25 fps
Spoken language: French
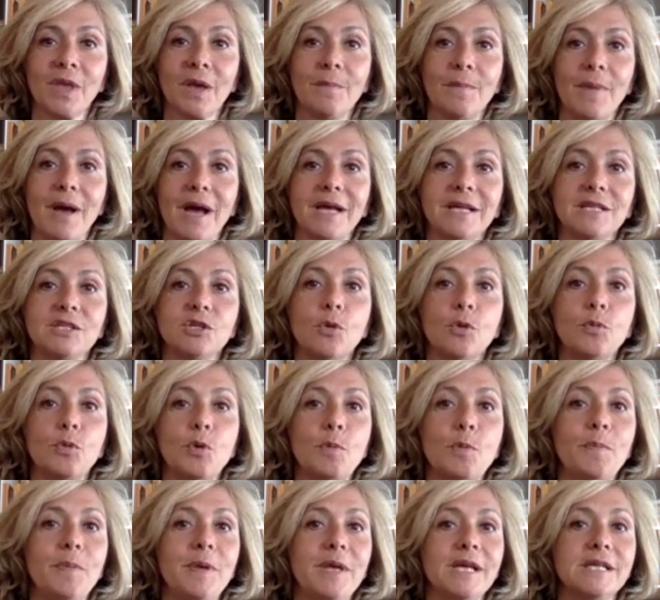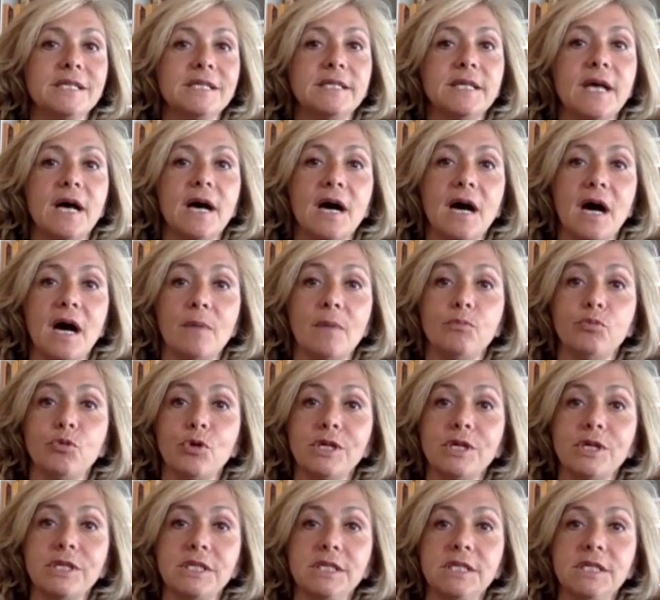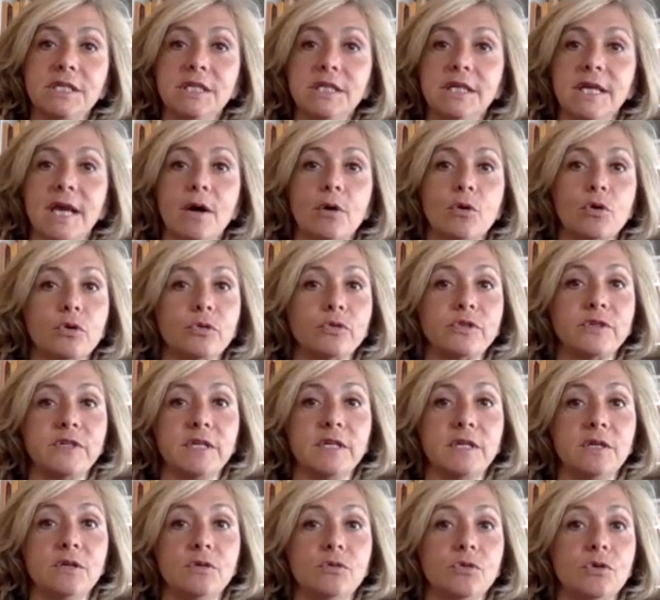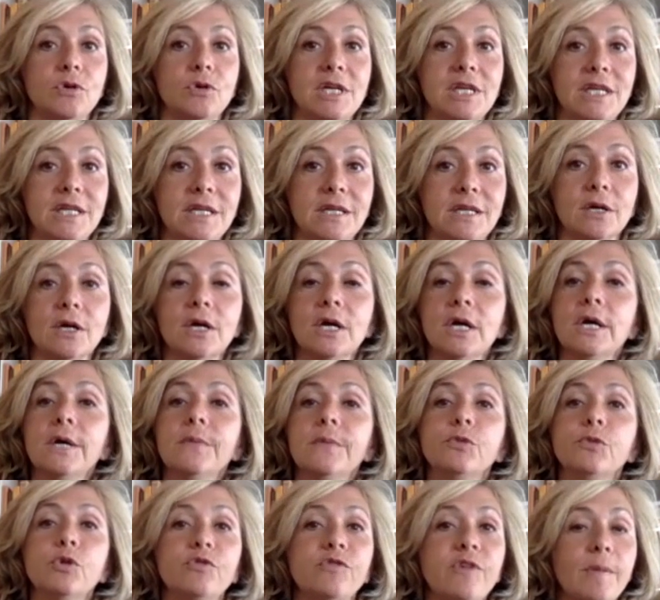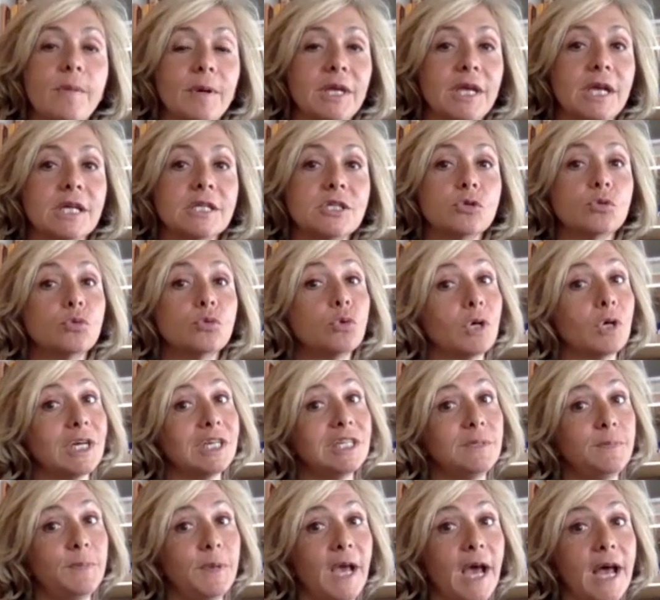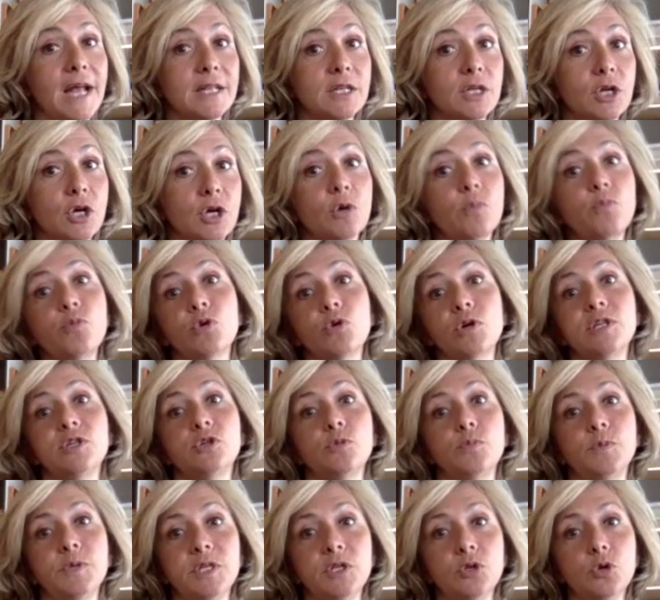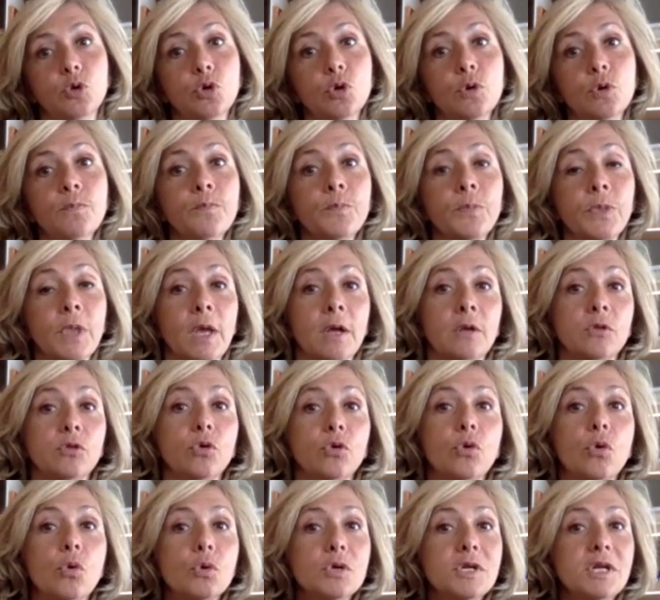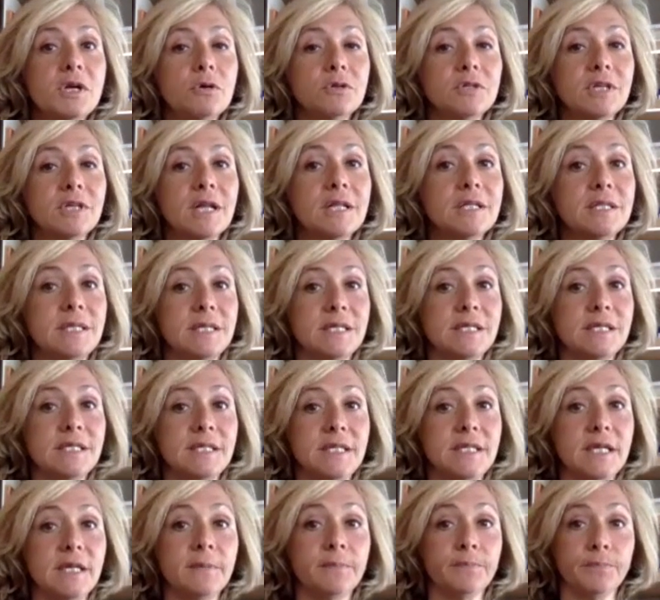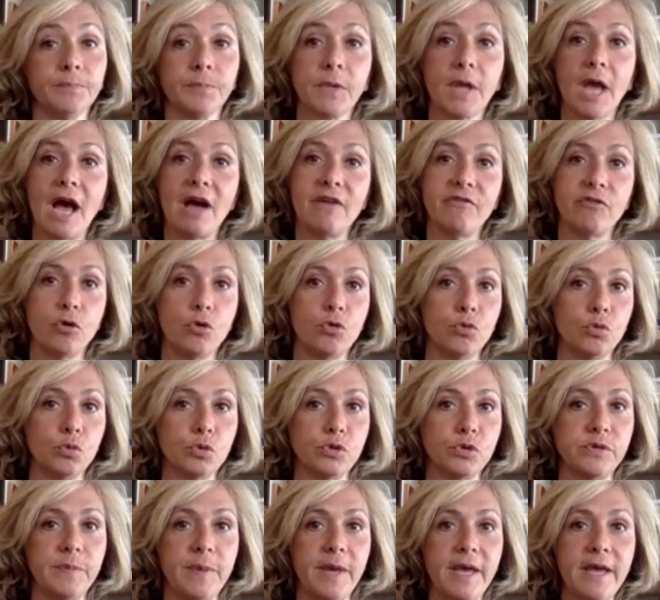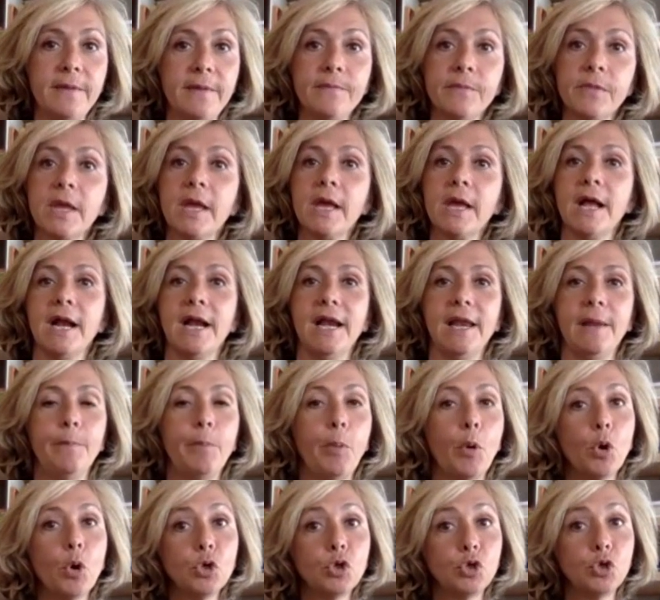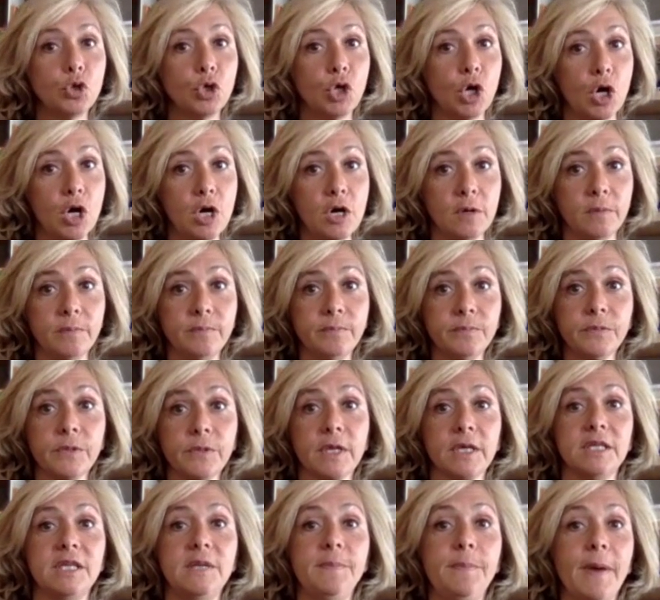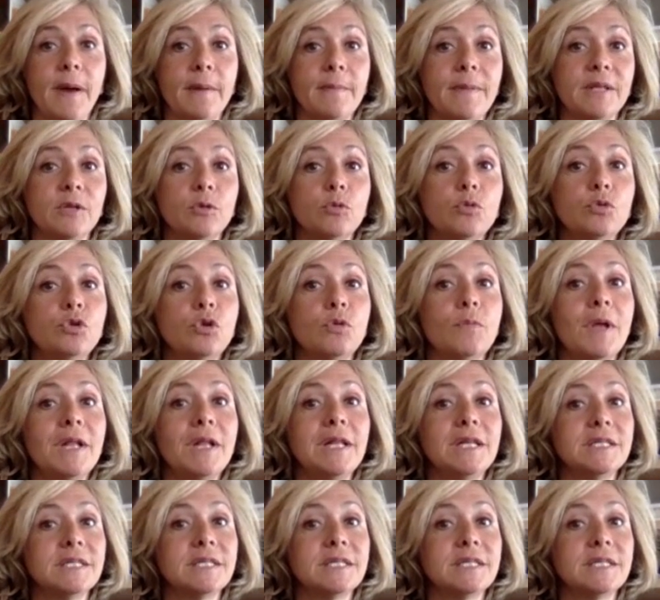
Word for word: Par exemple, PSA à Poissy qui a relancé une ligne de fabrication de respirateurs pour les hôpitaux. Donc, on est en train de tester avant le 11 mai les protocoles qui permettront de mettre les